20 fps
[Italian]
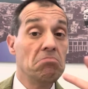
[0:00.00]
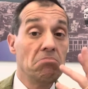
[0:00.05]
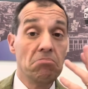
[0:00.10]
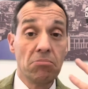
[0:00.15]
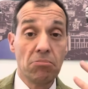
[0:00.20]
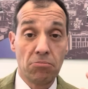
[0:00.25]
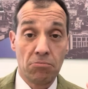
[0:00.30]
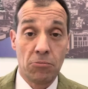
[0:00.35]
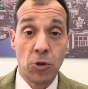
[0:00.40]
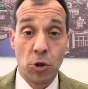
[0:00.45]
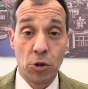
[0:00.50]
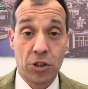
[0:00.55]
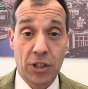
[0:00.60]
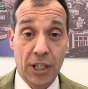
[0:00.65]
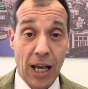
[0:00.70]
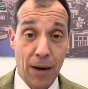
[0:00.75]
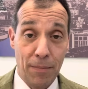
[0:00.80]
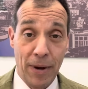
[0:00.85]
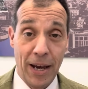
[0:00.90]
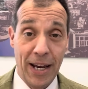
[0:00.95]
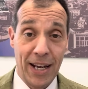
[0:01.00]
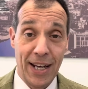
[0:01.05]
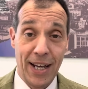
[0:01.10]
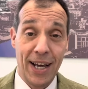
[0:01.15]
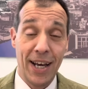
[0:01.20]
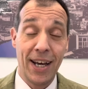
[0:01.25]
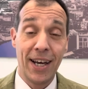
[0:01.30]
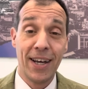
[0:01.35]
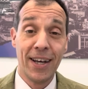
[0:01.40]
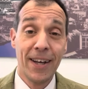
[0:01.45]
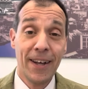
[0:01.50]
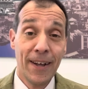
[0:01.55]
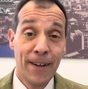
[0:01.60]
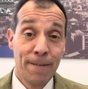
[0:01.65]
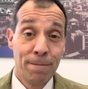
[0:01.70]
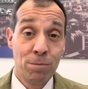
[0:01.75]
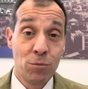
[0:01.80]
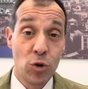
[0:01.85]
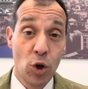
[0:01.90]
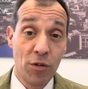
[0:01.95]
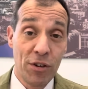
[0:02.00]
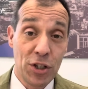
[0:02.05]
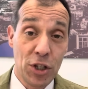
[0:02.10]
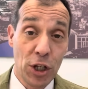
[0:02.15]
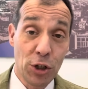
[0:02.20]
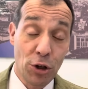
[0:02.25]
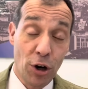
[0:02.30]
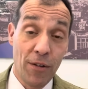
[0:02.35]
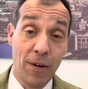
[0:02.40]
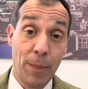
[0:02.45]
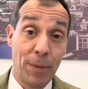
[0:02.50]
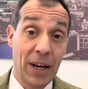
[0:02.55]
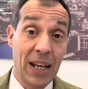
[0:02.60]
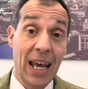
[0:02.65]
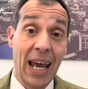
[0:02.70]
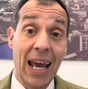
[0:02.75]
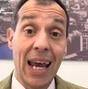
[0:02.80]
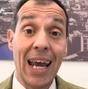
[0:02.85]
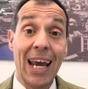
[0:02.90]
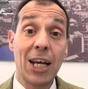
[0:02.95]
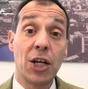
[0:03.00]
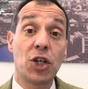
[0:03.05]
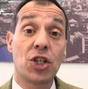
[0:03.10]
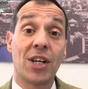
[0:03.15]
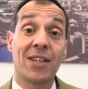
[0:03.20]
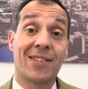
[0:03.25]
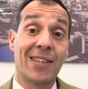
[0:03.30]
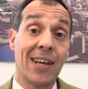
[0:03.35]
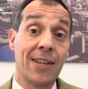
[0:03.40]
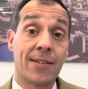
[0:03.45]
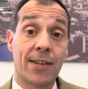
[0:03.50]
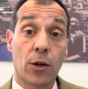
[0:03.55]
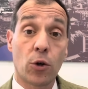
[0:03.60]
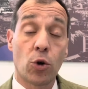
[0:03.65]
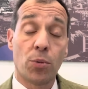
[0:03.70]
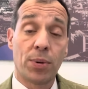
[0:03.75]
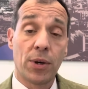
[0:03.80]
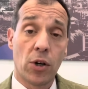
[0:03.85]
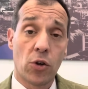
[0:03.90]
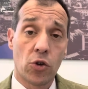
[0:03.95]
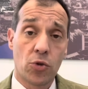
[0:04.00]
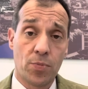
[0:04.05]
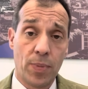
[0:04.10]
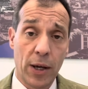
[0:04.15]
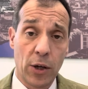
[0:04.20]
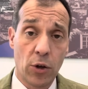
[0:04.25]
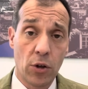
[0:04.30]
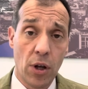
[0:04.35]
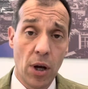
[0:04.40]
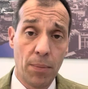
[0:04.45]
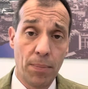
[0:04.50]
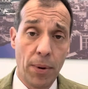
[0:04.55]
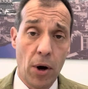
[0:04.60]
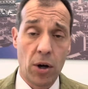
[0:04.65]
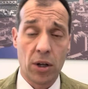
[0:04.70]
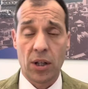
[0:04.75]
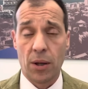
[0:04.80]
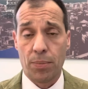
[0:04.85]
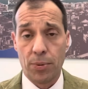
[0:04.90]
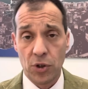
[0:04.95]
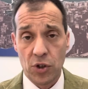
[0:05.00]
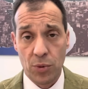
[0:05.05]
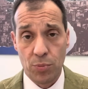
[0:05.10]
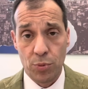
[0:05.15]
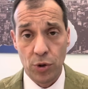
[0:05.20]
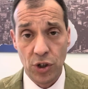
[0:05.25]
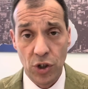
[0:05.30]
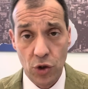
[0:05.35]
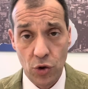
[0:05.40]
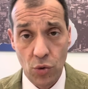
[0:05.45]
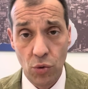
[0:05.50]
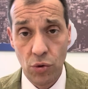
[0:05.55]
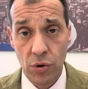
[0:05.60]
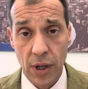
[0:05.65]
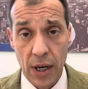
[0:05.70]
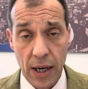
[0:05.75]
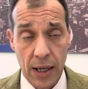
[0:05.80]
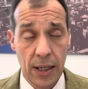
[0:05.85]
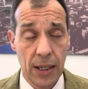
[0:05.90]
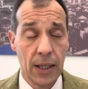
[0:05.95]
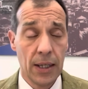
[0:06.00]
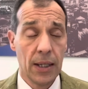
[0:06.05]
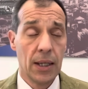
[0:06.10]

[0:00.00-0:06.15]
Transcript: non sa bene dove si trova perché esce senza coprire lo specchio della porta, poi si può discutere